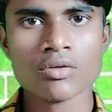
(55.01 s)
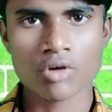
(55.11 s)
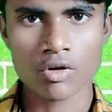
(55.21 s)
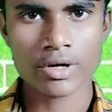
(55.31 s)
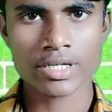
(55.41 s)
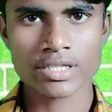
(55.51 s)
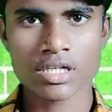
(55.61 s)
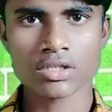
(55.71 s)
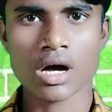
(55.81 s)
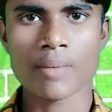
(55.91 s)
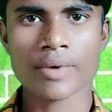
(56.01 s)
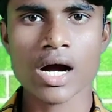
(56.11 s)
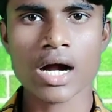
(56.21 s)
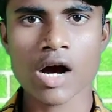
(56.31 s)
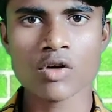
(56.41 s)
फॉलो करते हैं तो आपका
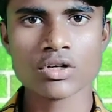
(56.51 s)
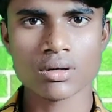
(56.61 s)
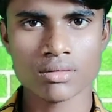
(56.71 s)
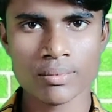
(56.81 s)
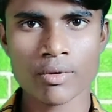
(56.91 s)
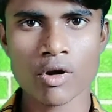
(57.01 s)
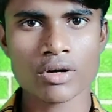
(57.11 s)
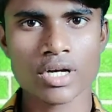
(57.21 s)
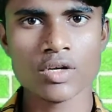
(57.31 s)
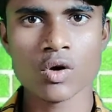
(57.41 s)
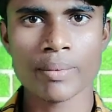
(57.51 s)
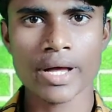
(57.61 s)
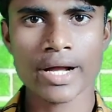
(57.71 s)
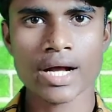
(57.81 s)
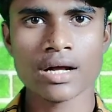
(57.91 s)
अकाउंट कभी ब्लॉक नहीं हो
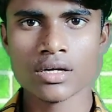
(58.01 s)
पाएगा